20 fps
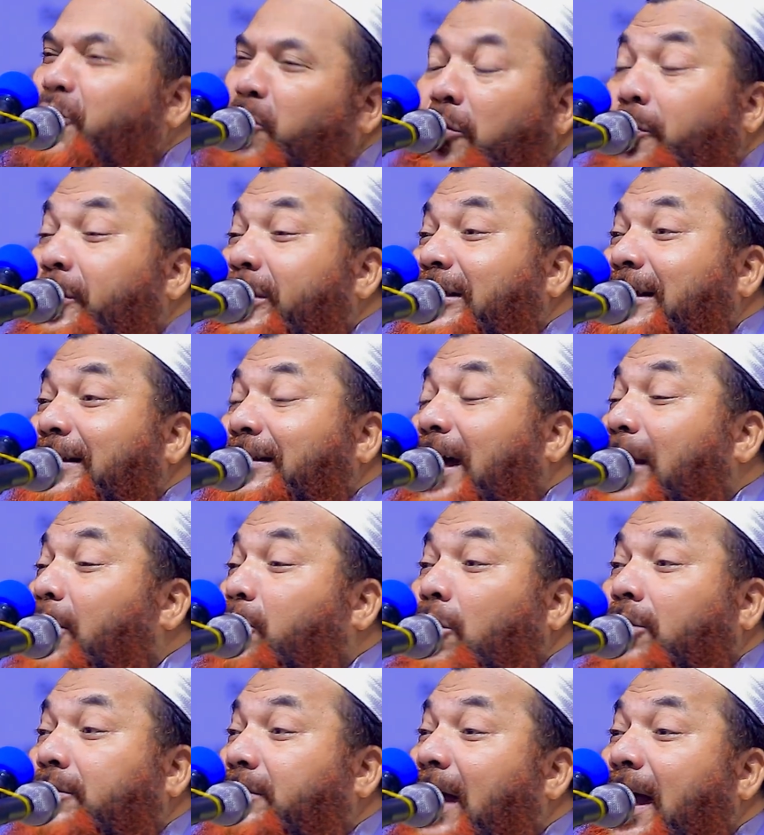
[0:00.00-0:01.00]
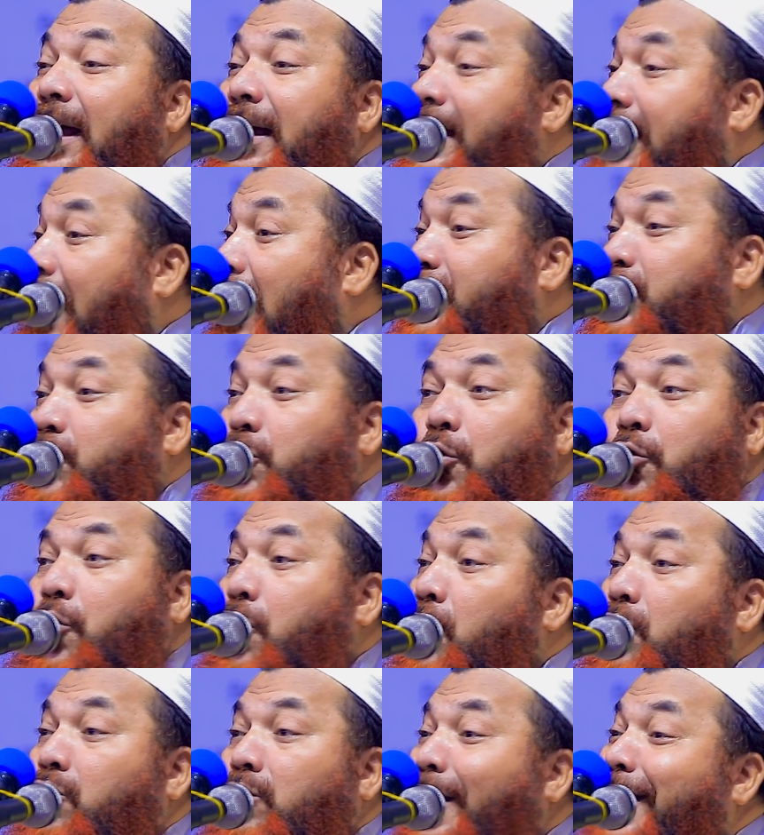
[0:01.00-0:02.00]
নবীজি তার কথা গ্রাহ্য
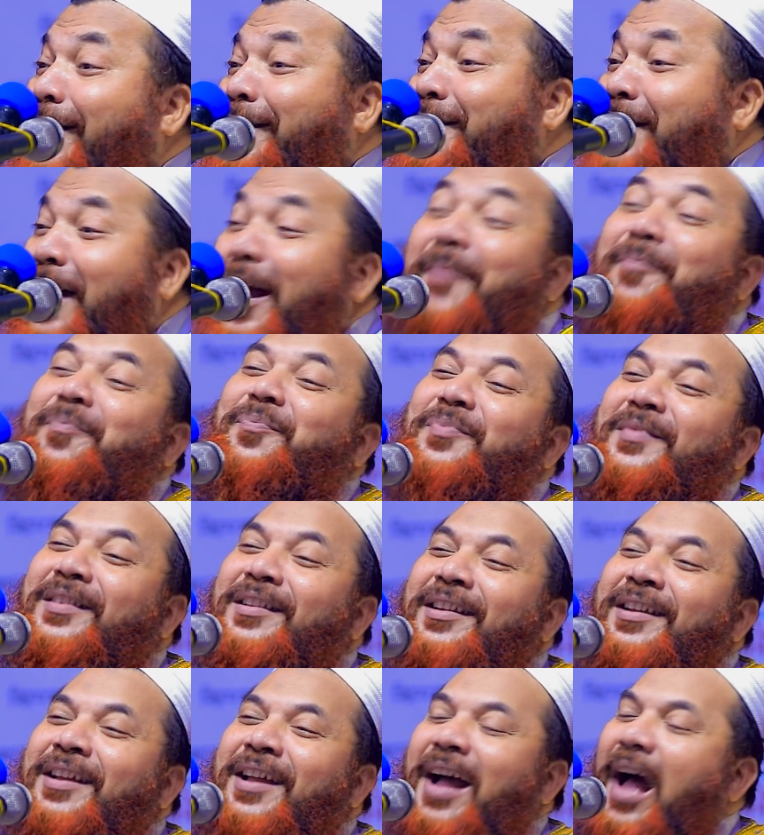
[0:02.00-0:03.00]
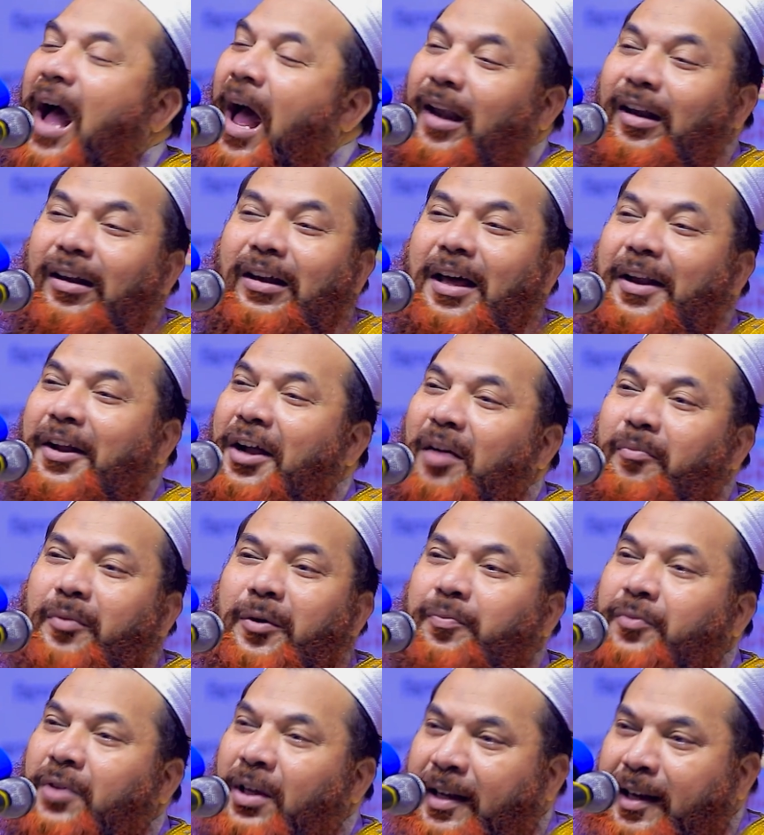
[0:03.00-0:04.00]
করলেন না আল্লাহর
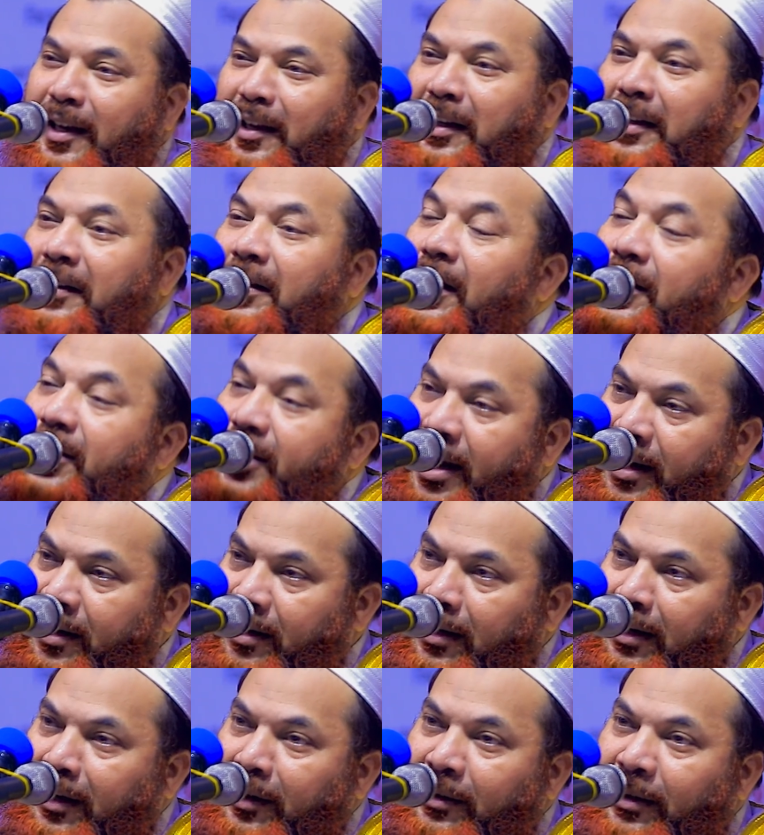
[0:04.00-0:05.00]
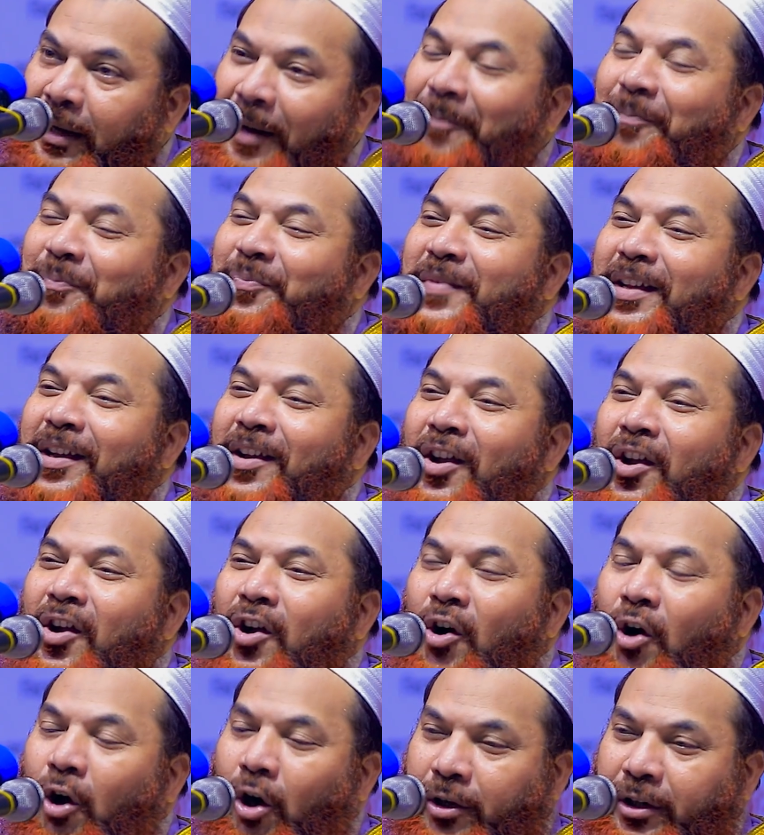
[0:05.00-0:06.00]
হাবিব তাকে নিতে চাইলেন না
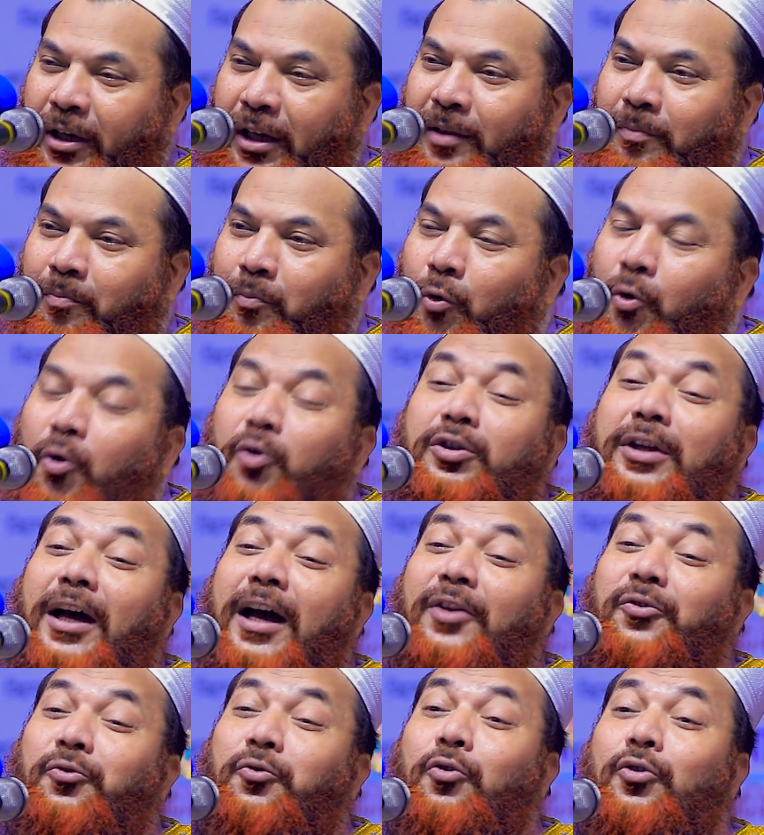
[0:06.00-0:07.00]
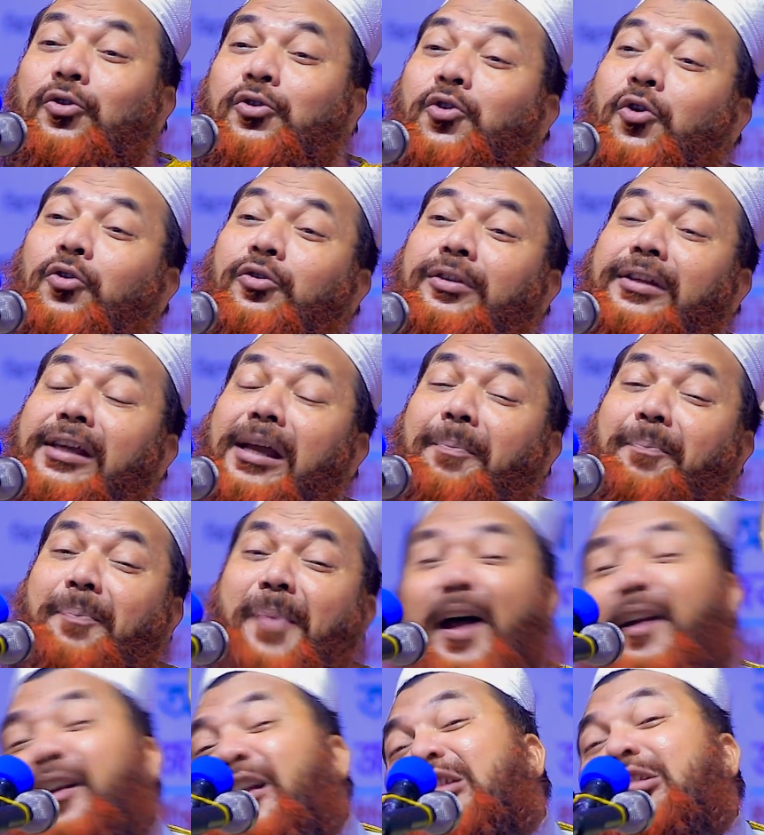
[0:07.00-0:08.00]
হঠাৎ বুড়ো তার দুই চোখ দিয়ে
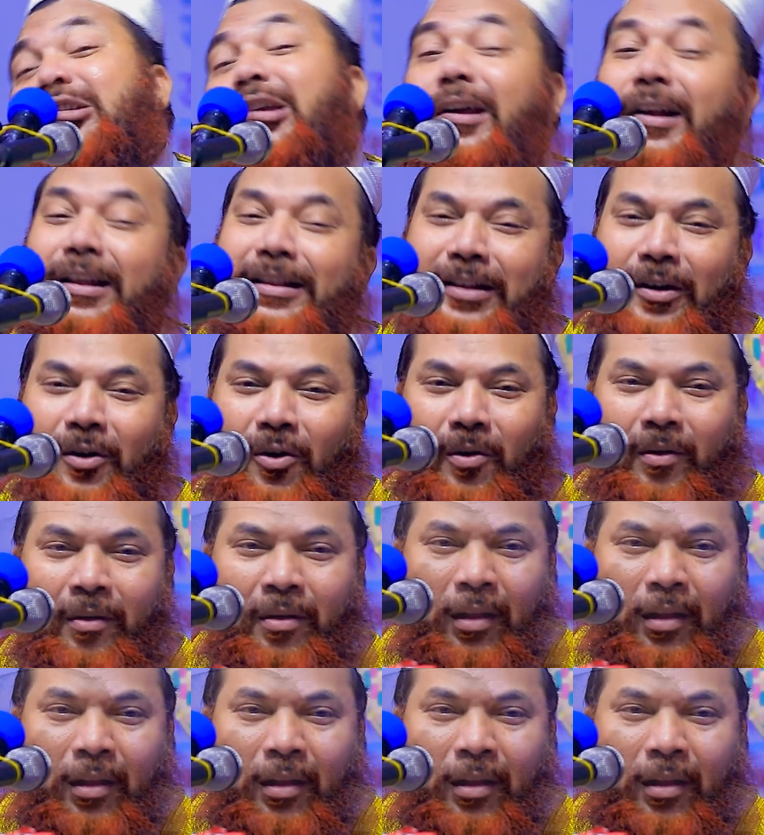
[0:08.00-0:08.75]
পানি ছেড়ে দিল